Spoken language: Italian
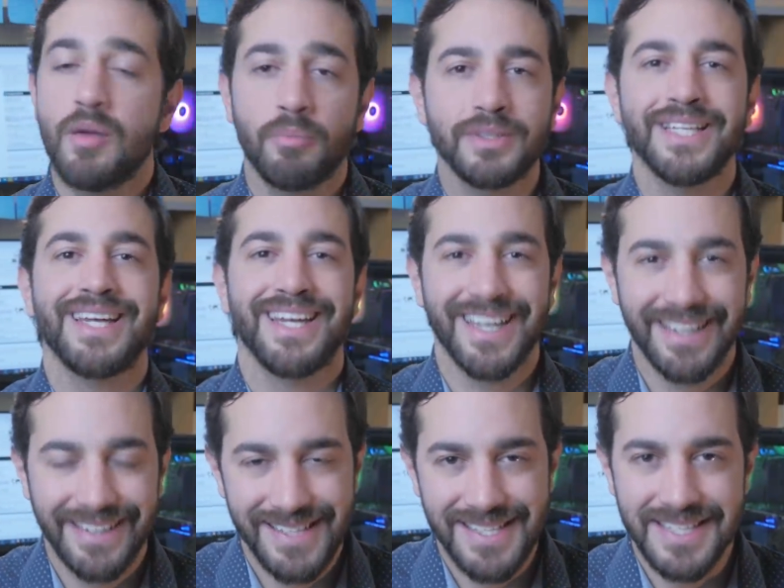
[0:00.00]
poter
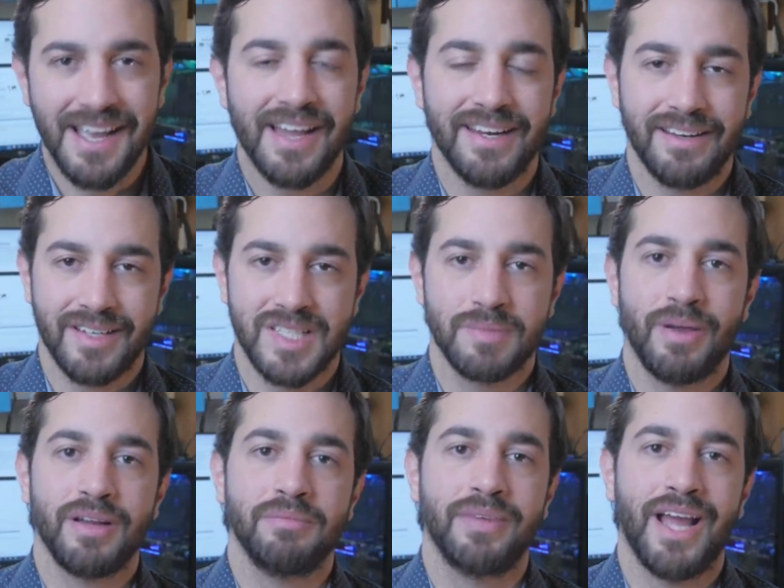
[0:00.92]
iniziare a
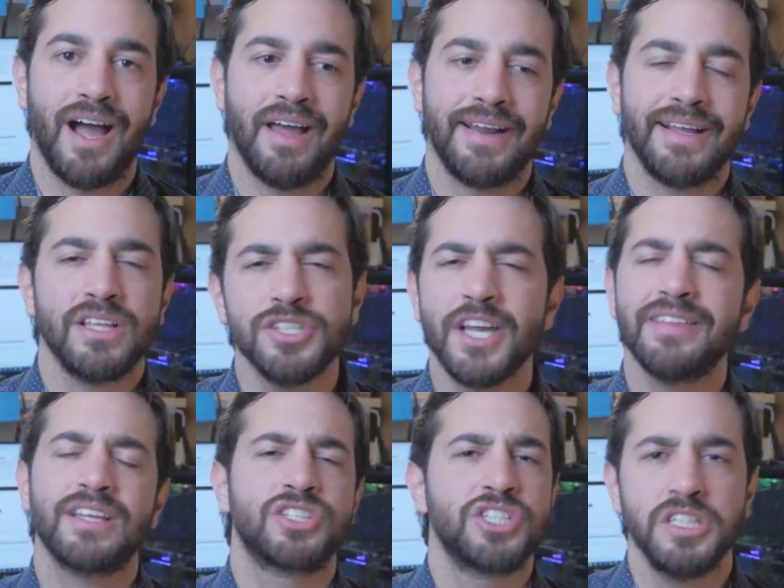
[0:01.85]
risparmiare già
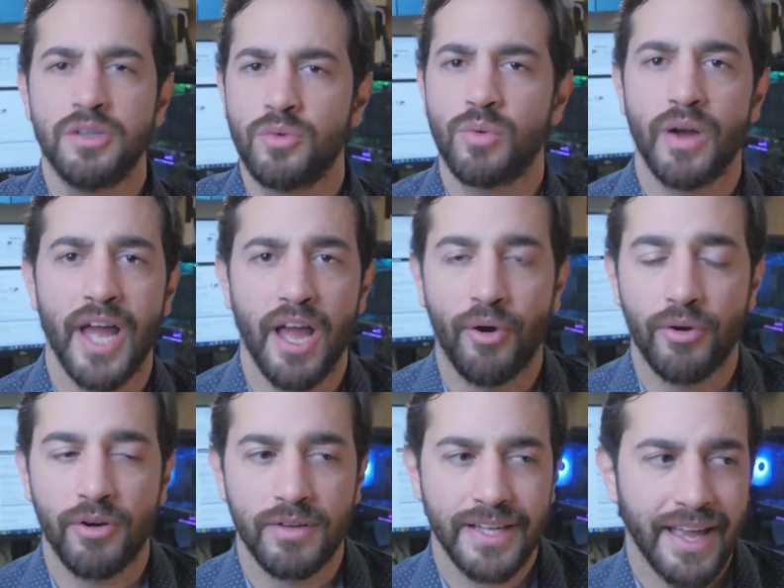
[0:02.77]
da 5
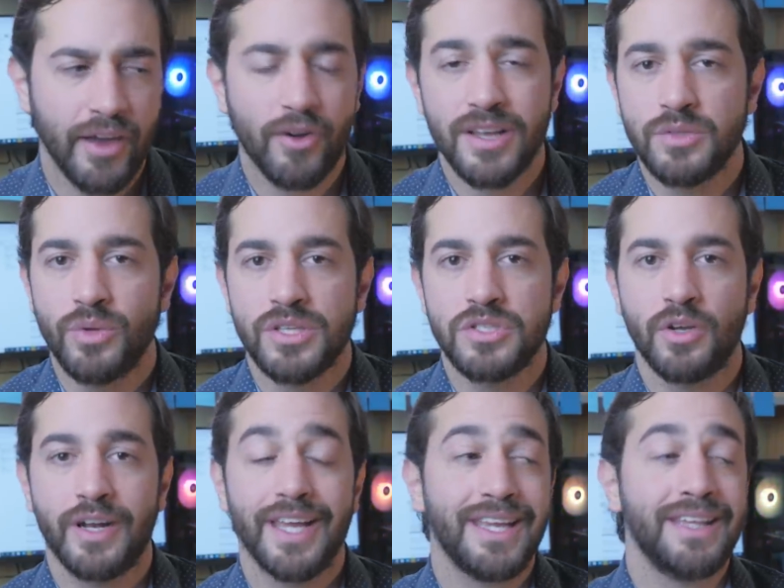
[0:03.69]
euro, che è una
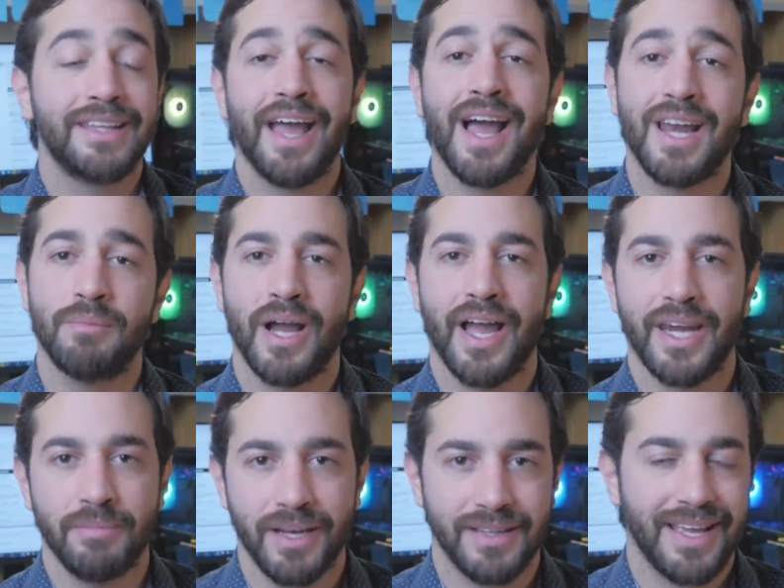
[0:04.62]
situazione ideale
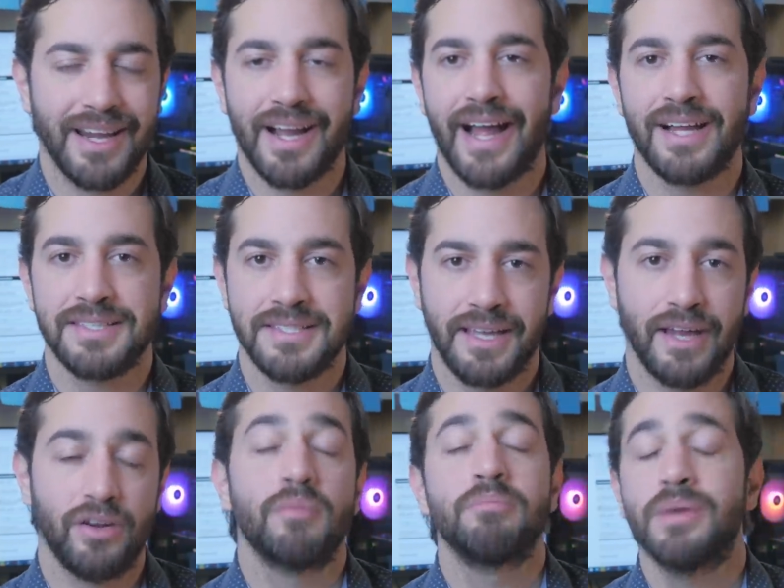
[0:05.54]
magari per dei ragazzi che
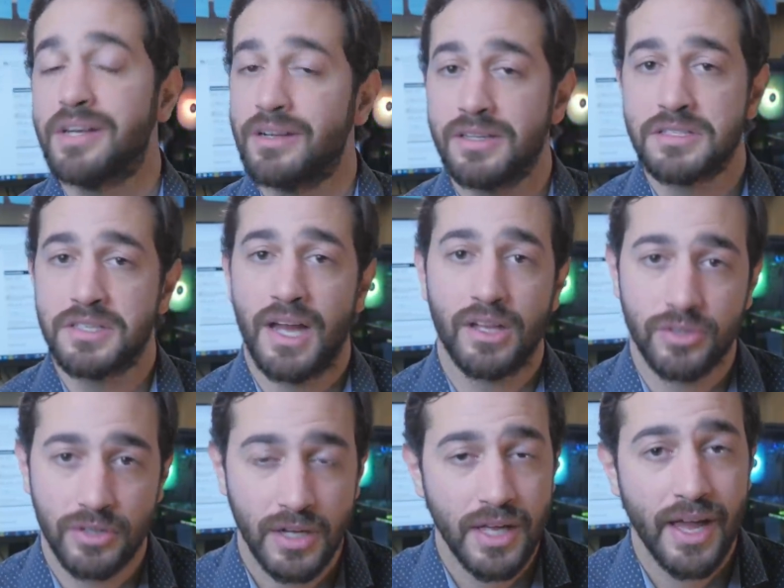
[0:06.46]
hanno appena
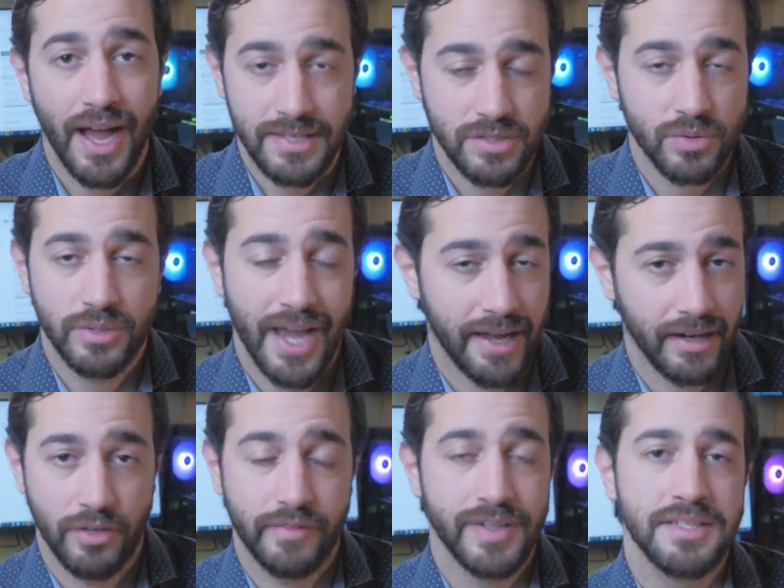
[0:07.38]
iniziato a studiare
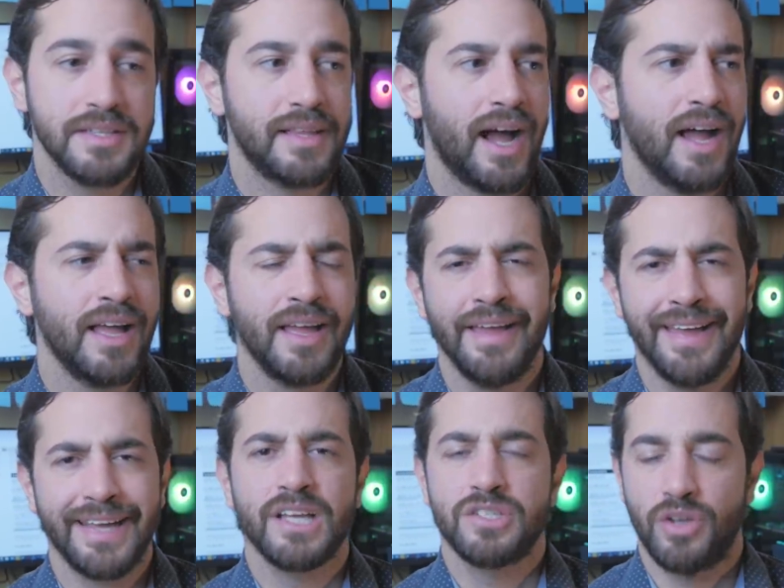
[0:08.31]
all'università
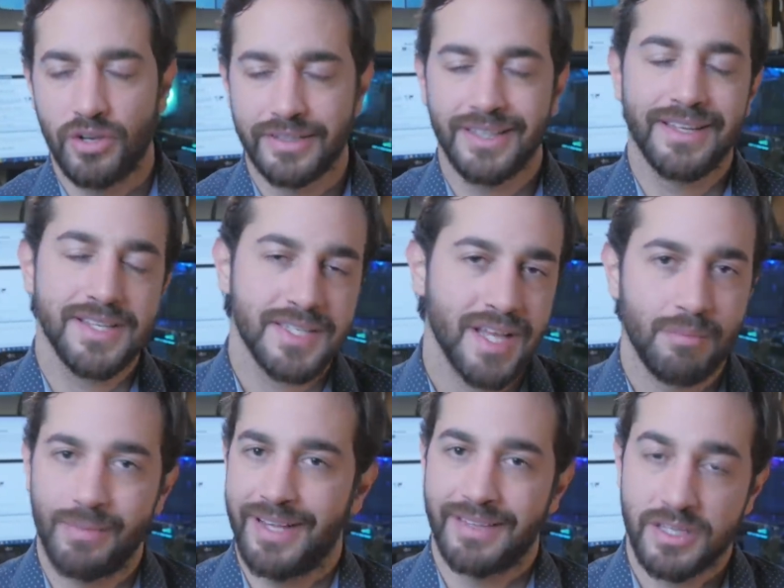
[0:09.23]
e che sono
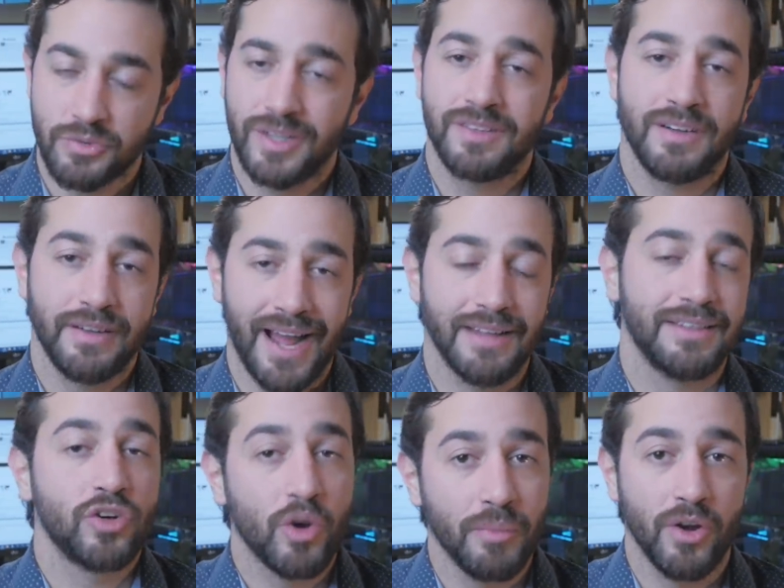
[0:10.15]
tendenzialmente
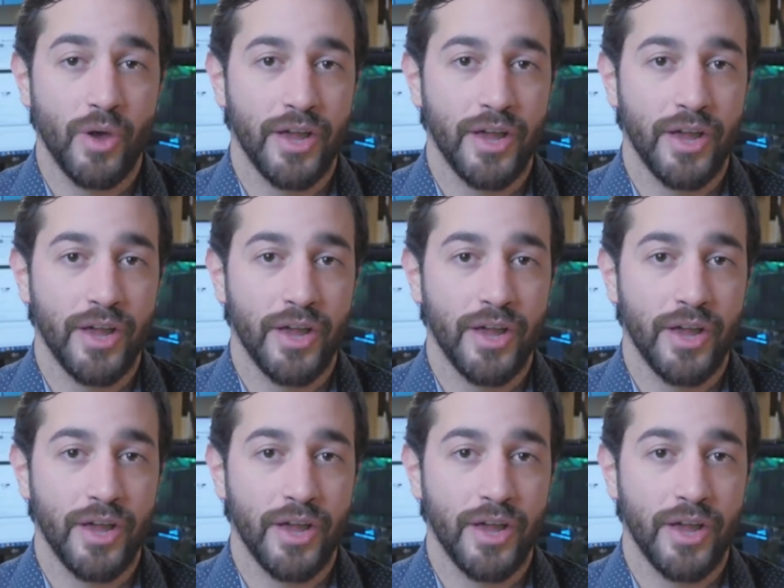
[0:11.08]
squattrinati come lo